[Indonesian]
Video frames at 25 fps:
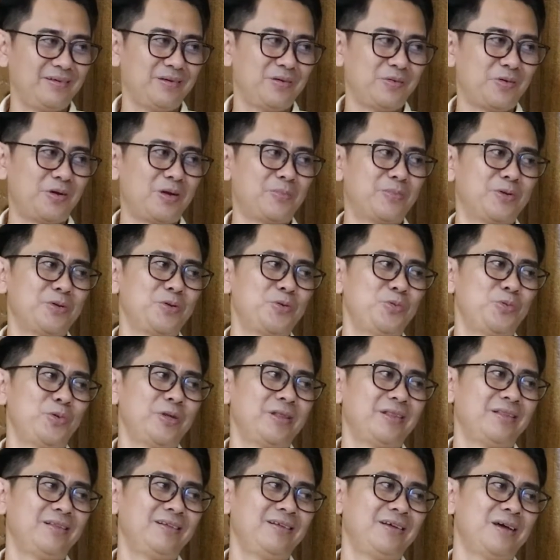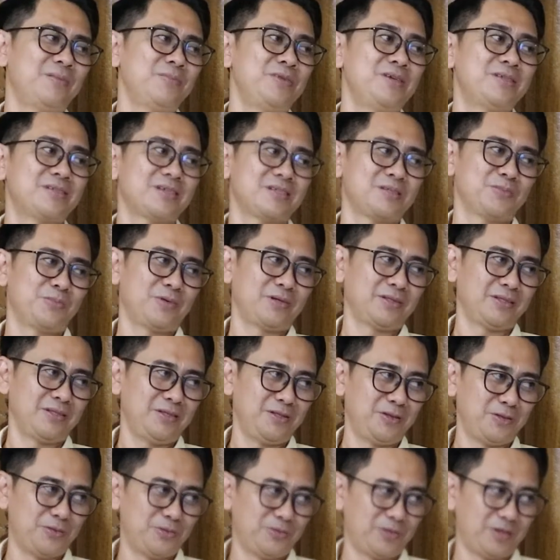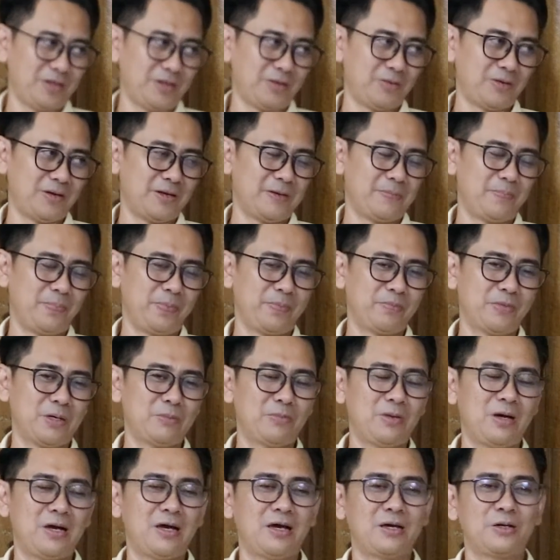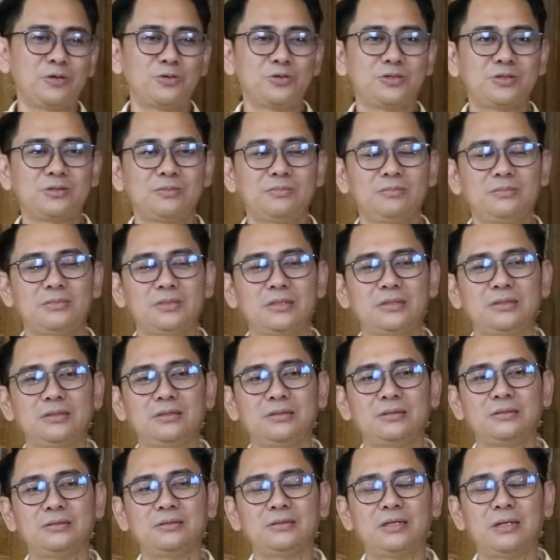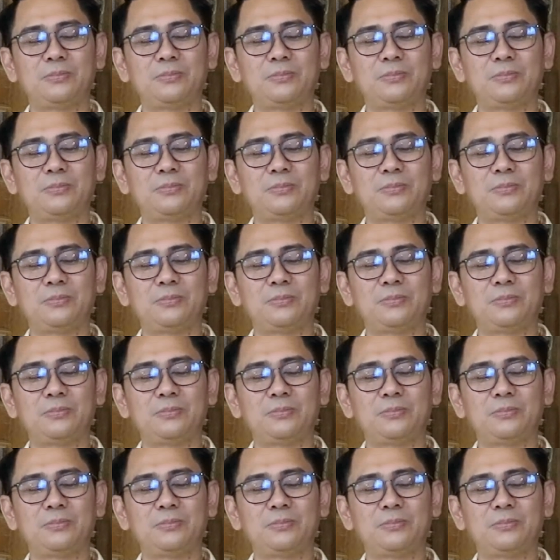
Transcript: gua dapat duit ini nggak bisa seperti itu gitu kan memang harus men,